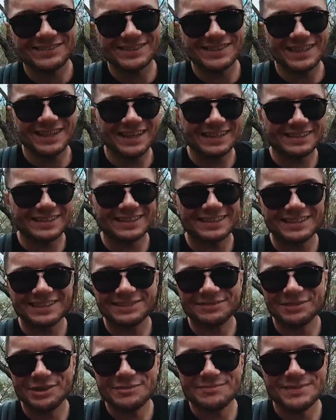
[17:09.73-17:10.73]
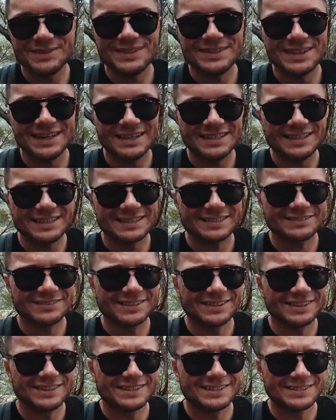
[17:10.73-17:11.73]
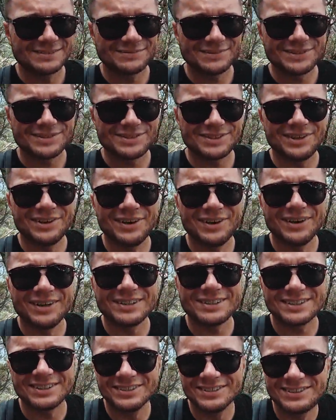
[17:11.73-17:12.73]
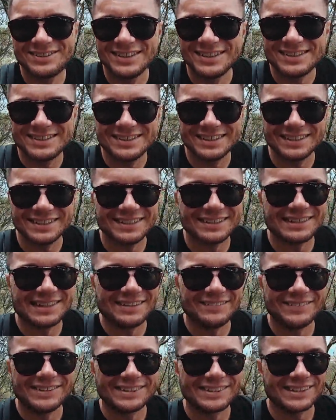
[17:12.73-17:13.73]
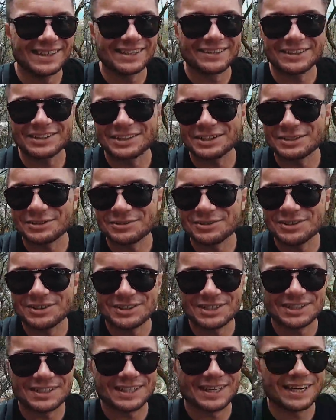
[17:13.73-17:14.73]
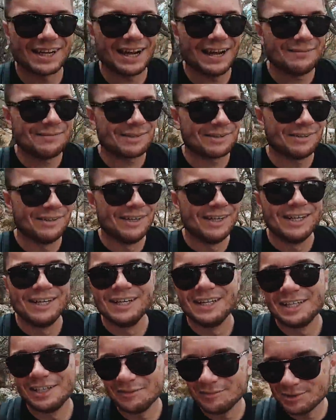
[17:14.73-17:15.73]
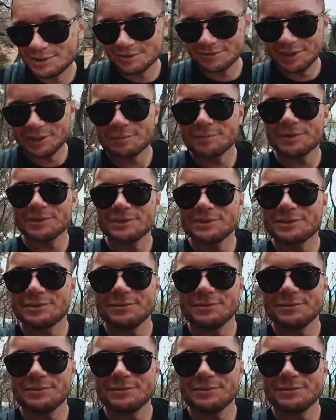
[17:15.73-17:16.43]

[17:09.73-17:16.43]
стоят такие двое пенсионеров, такие, типа, чего, что он здесь делает, либо это какой-то суицид на камеру, либо чувак просто